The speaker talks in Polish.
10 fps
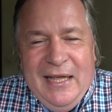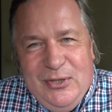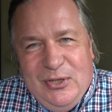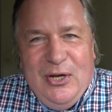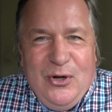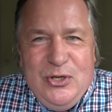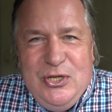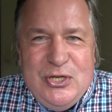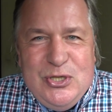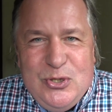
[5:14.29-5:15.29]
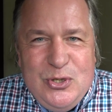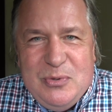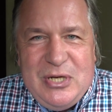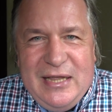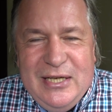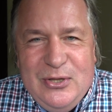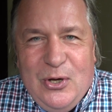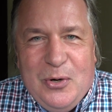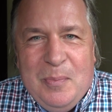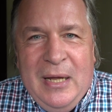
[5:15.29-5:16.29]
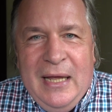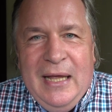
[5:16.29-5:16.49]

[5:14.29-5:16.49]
Do tego oni nie stosują żadnych norm,